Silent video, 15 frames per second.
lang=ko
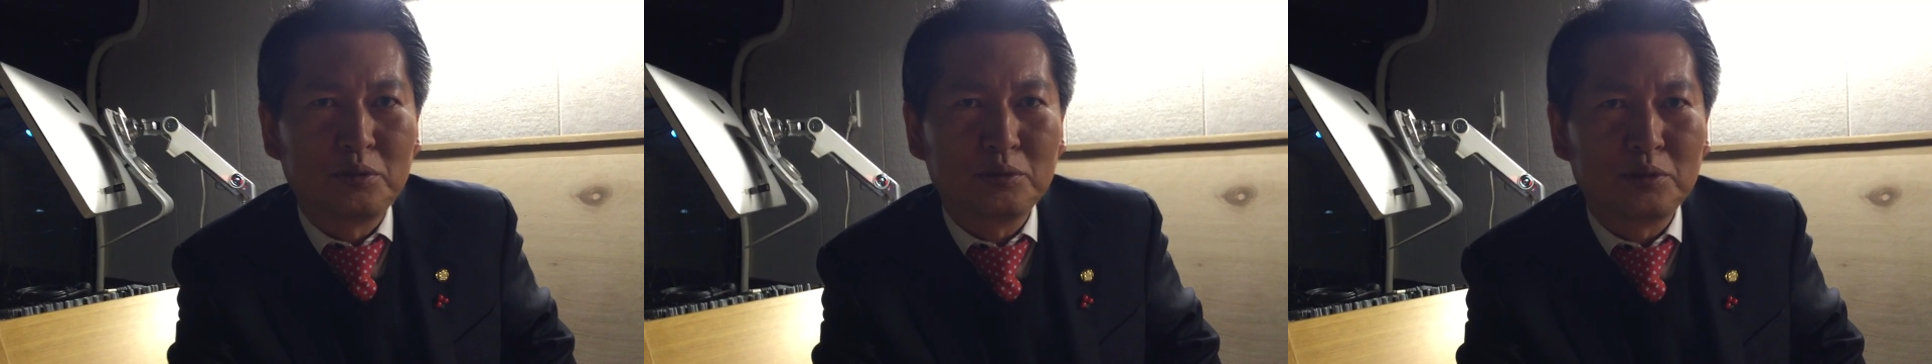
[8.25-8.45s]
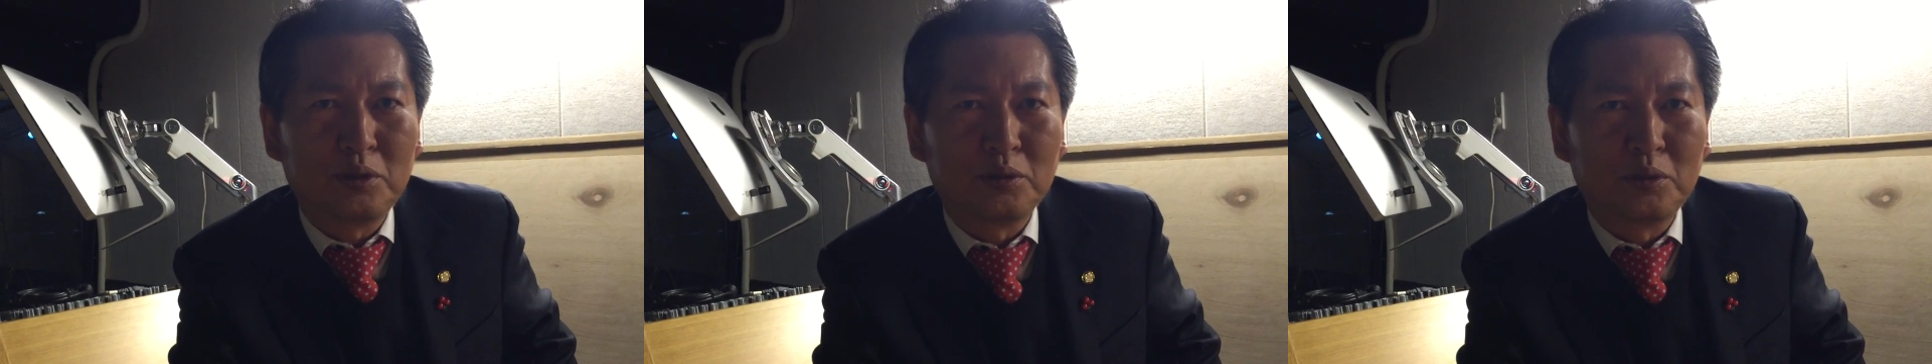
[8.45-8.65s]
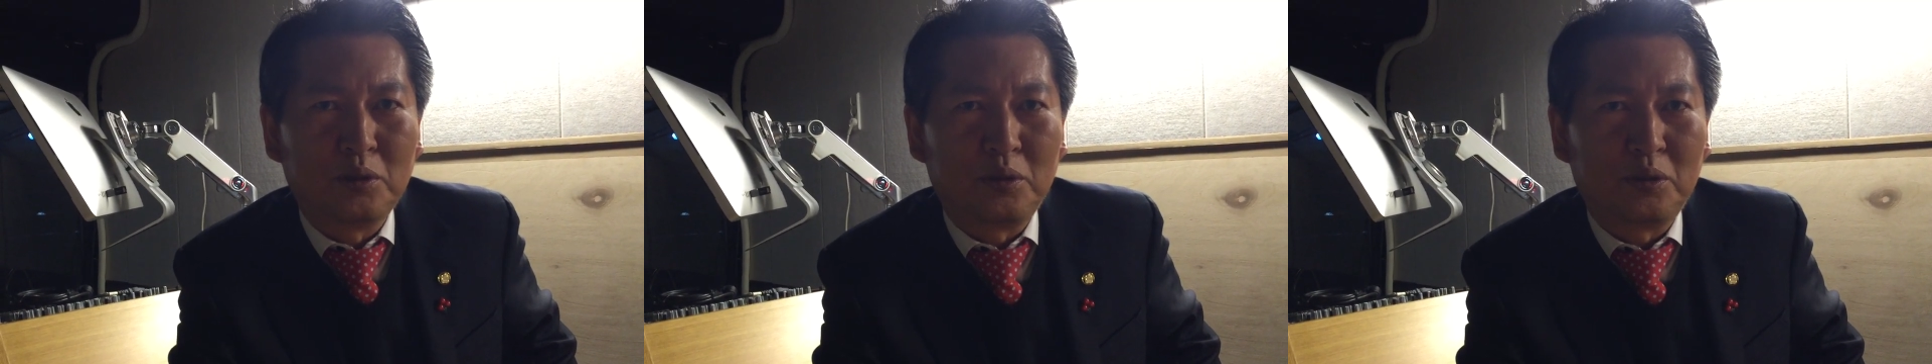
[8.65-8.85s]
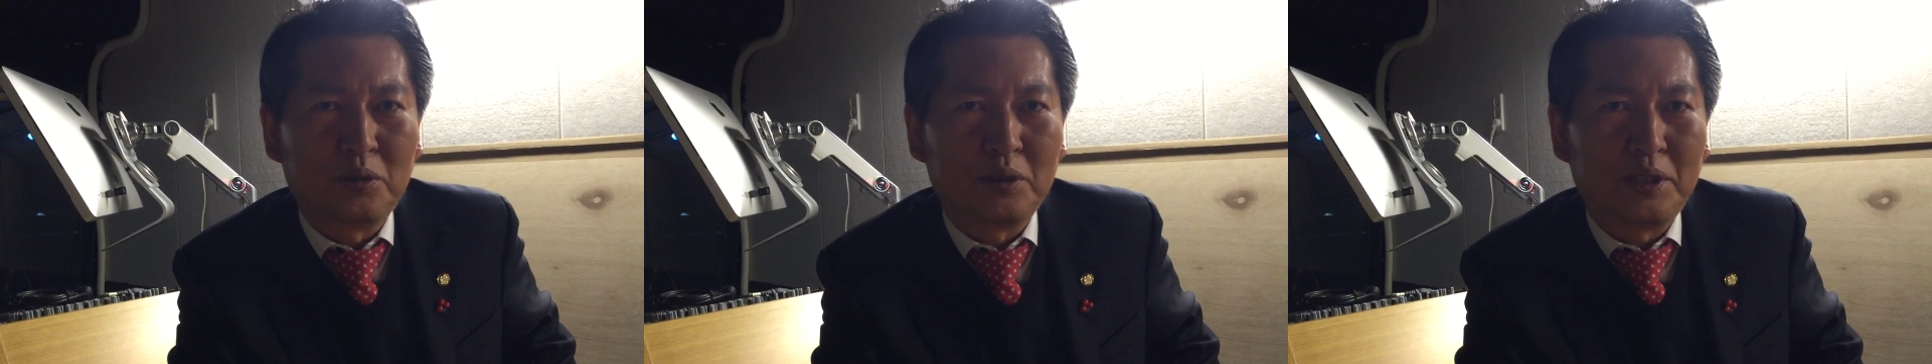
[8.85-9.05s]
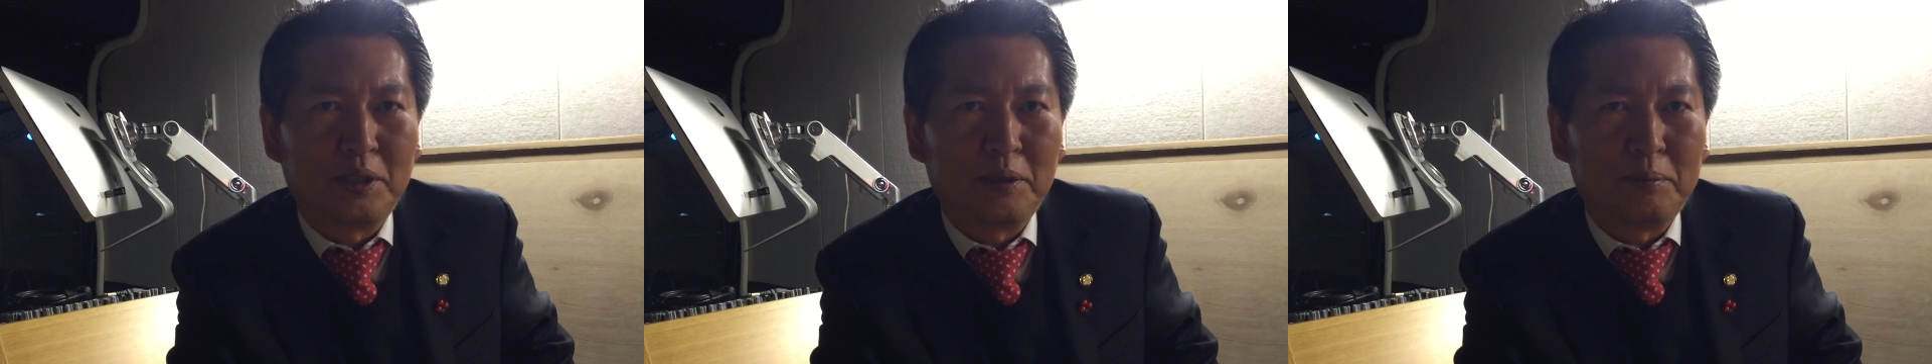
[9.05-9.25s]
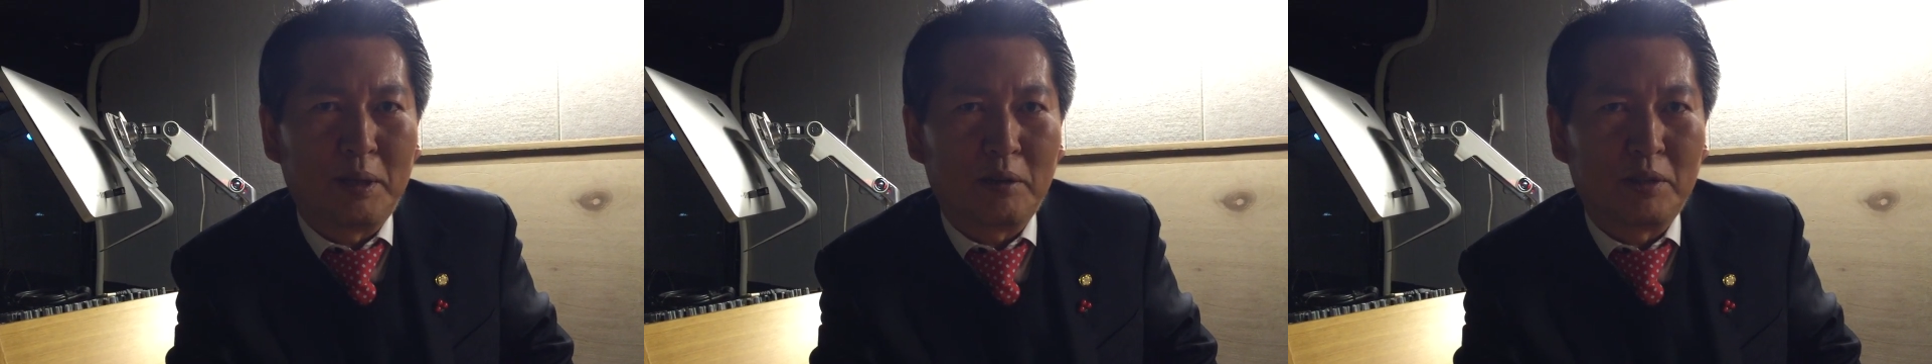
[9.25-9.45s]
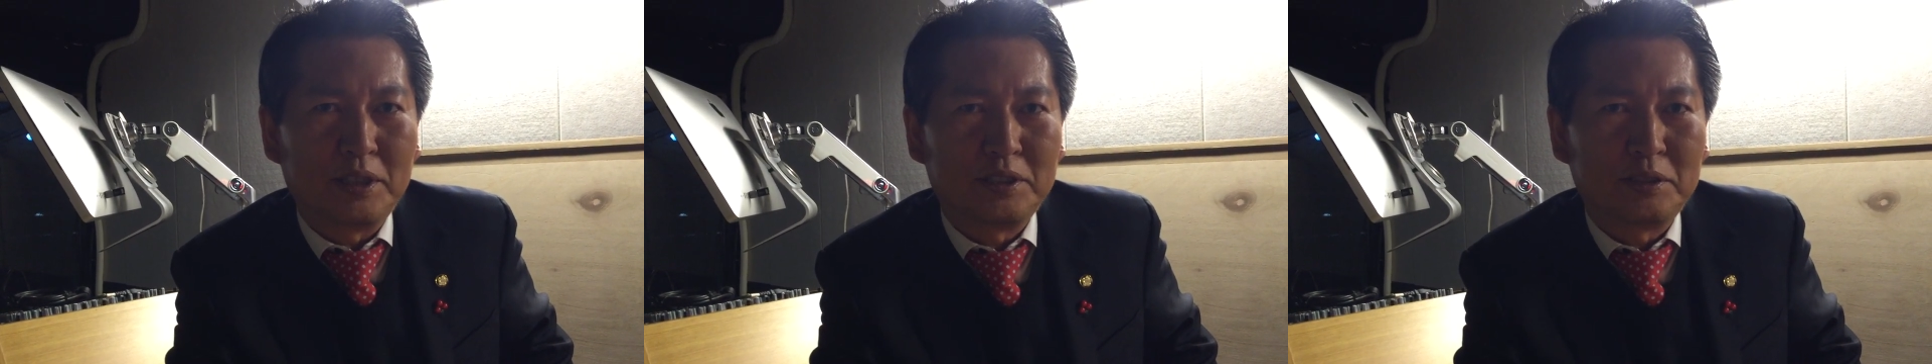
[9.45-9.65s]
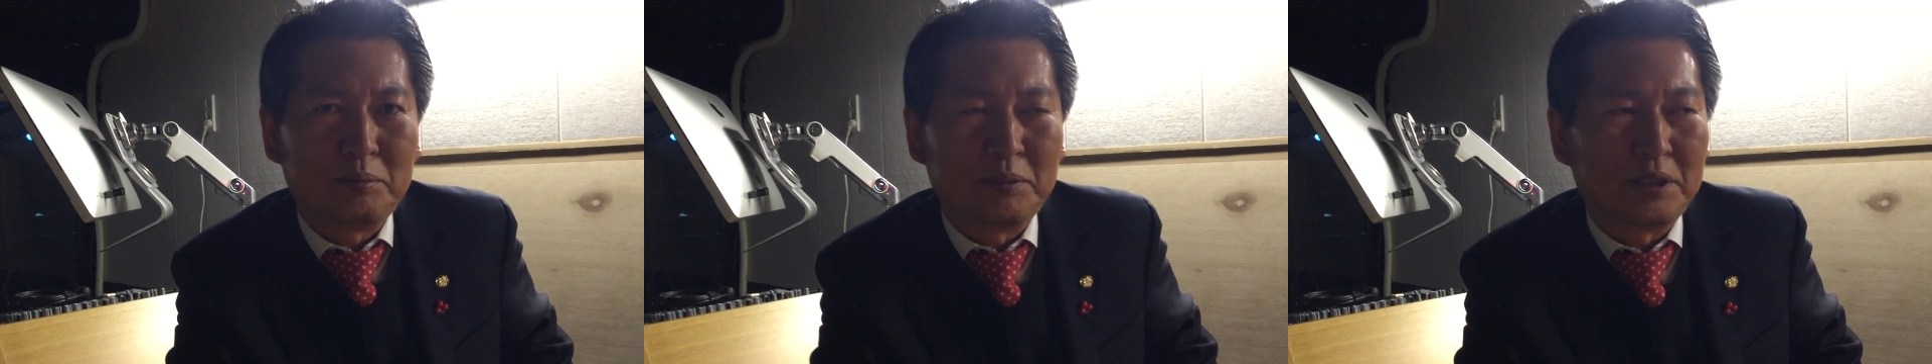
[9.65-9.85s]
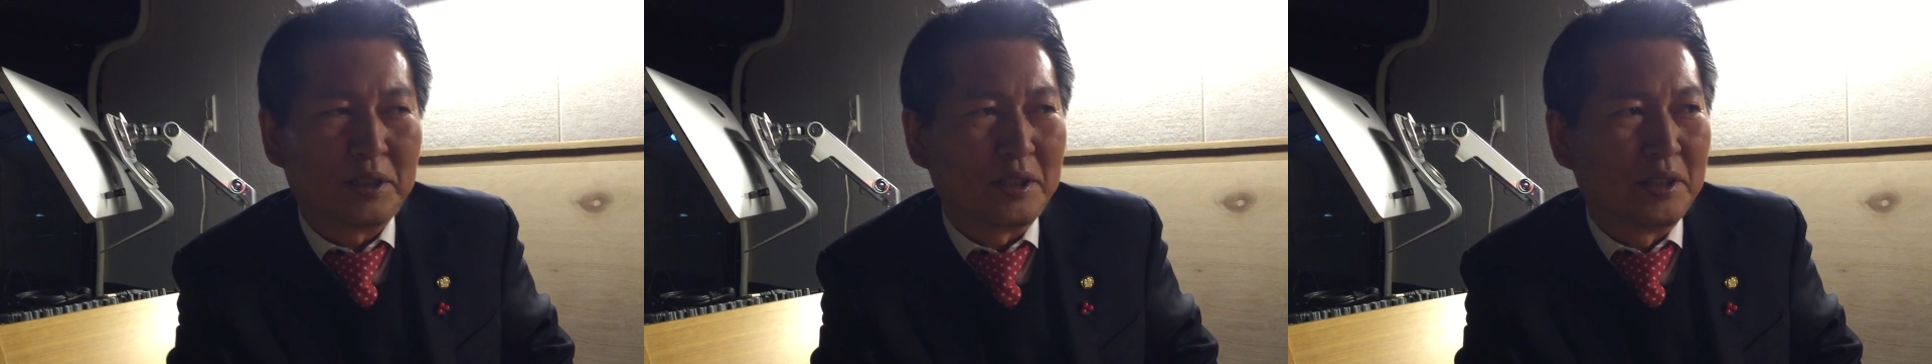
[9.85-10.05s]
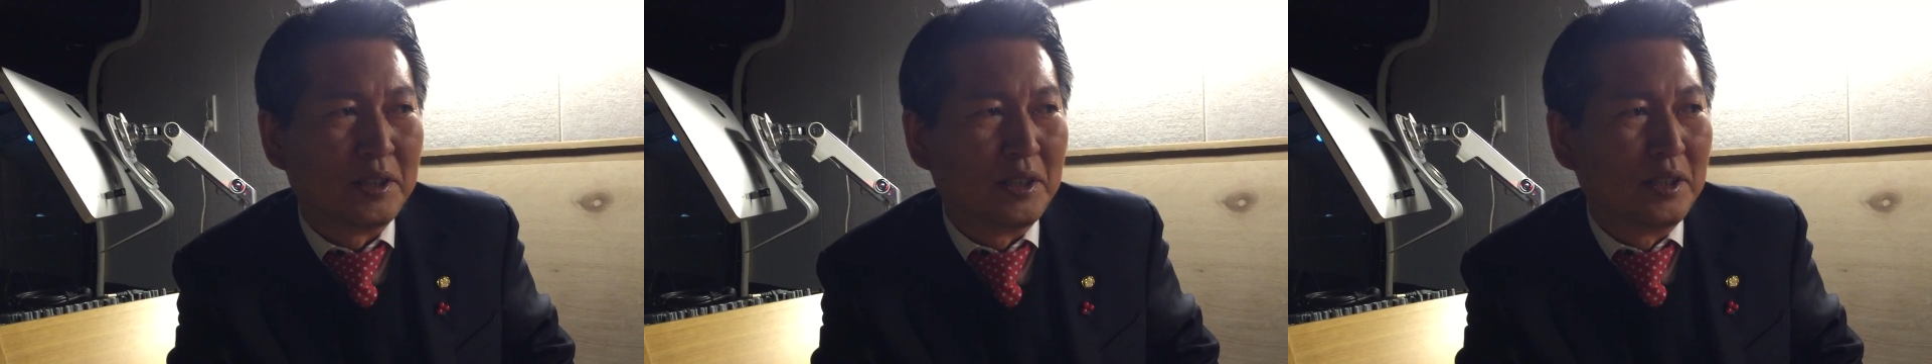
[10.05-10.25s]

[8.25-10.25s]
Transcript: 충정로에 막 와 있습니다.